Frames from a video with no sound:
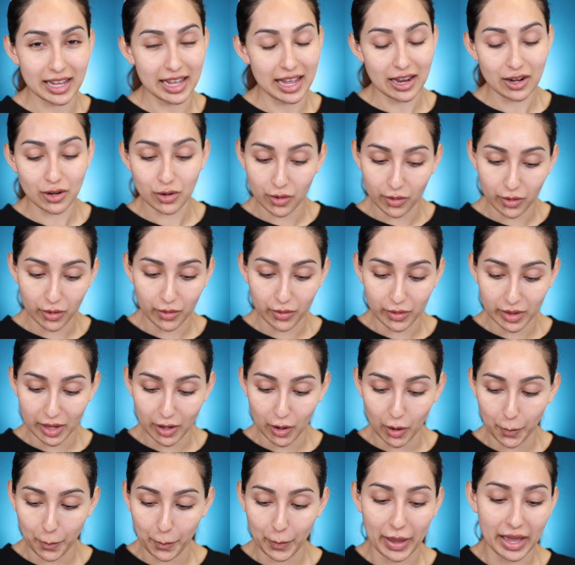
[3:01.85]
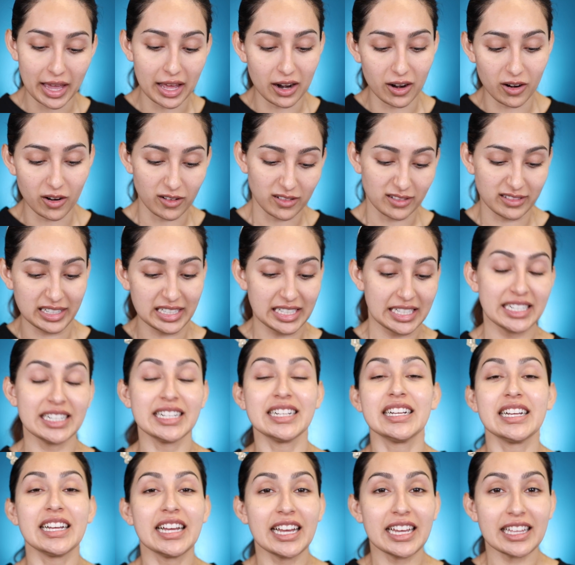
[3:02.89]
que hay un nuevo video, pero
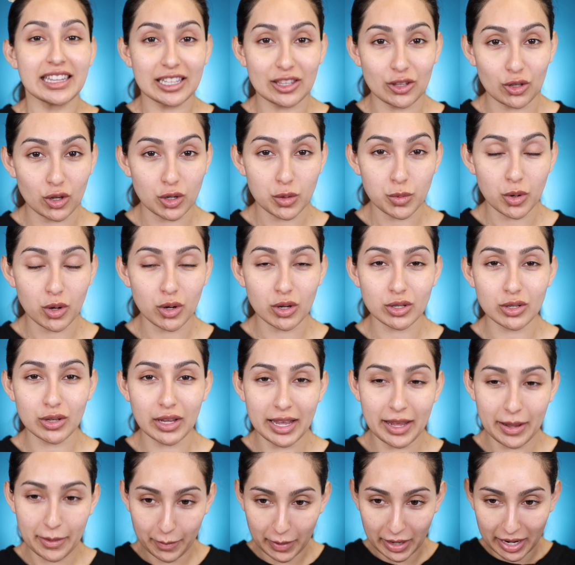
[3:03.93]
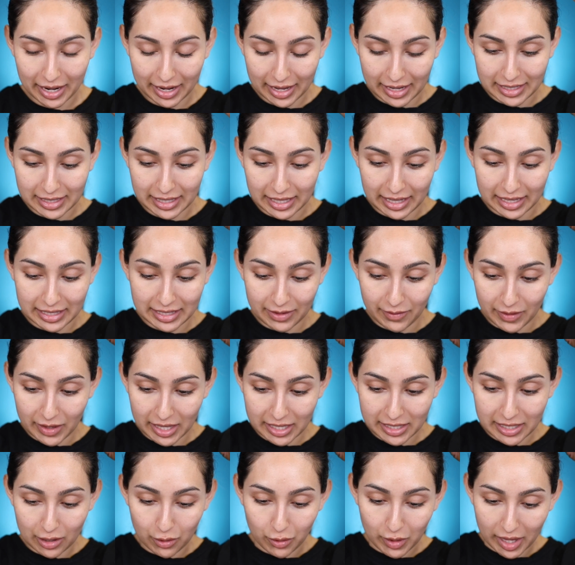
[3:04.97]
de todos modos, para que estén así
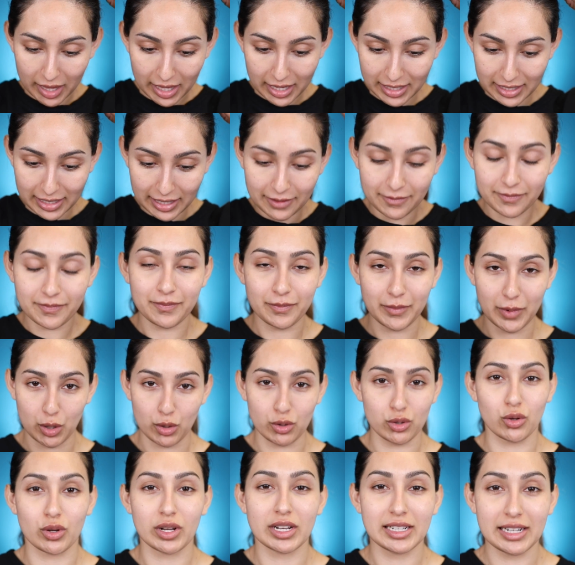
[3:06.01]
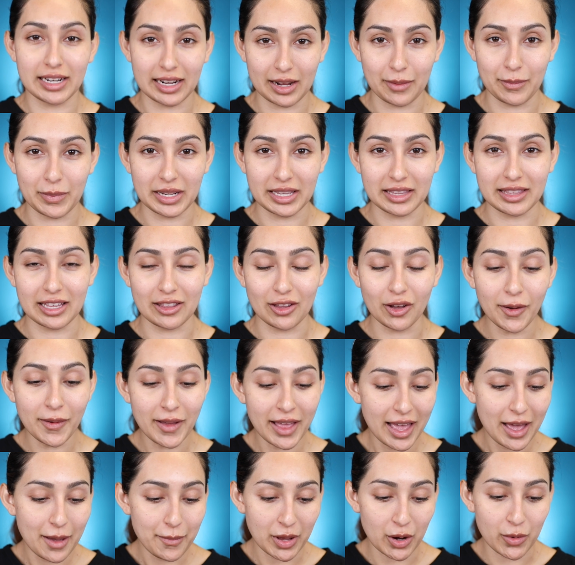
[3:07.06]
bien aseguradas, mejor toquen a la campanita, ¿no?
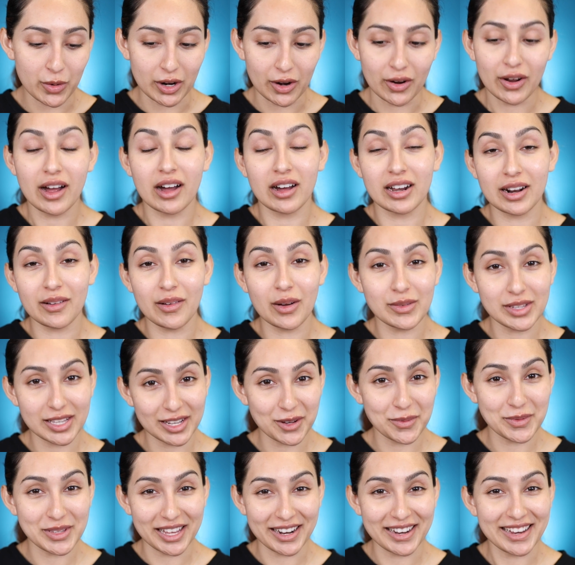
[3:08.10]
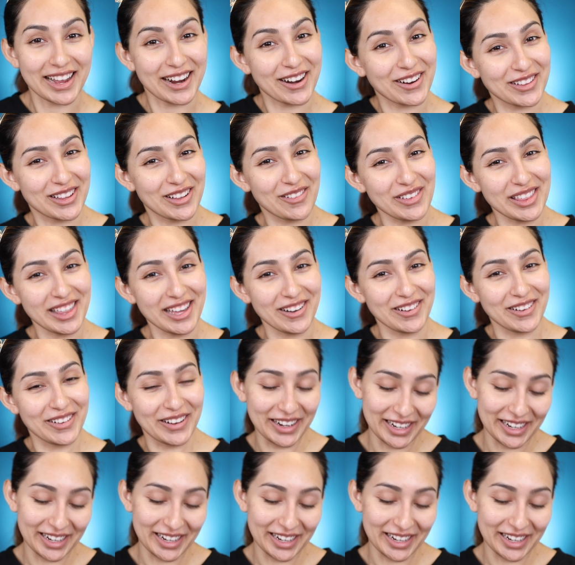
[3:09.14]
Pero bueno, ahora vamos a comenzar ya con el video.